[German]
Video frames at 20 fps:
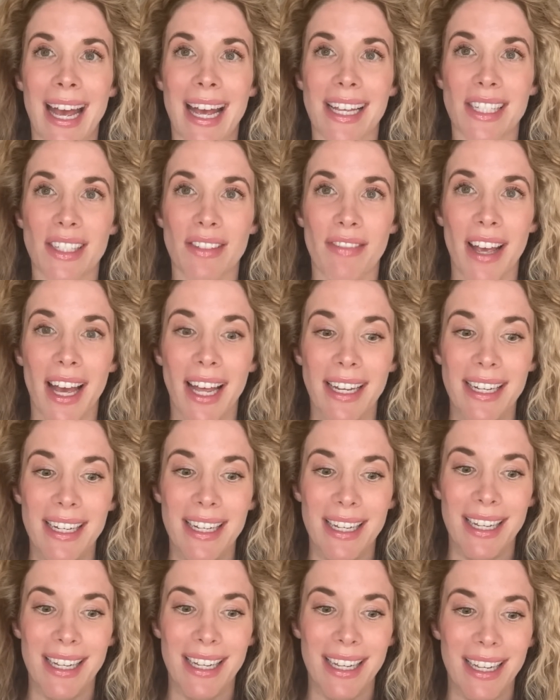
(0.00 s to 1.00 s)
Es
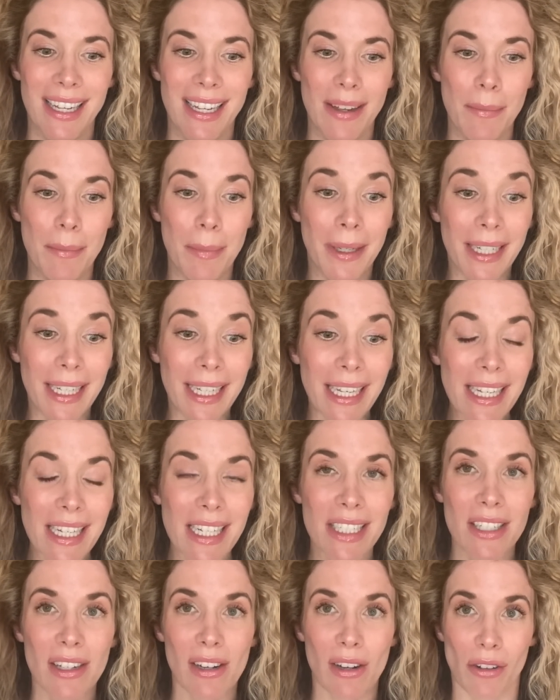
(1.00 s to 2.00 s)
werden
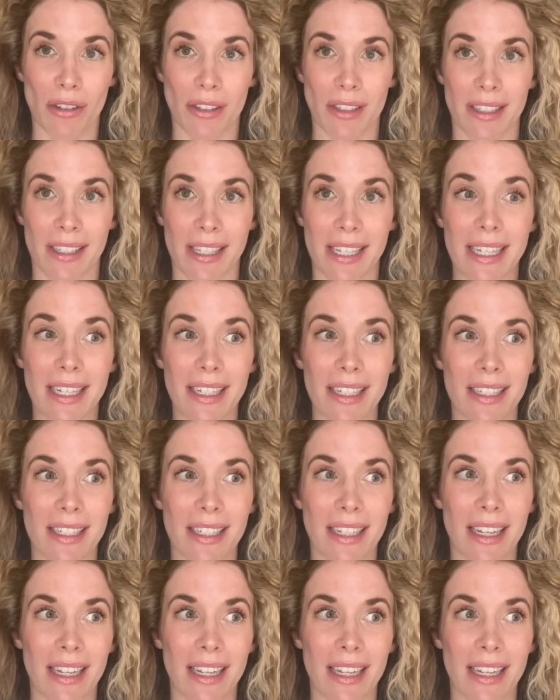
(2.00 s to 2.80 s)
Berichte lanciert,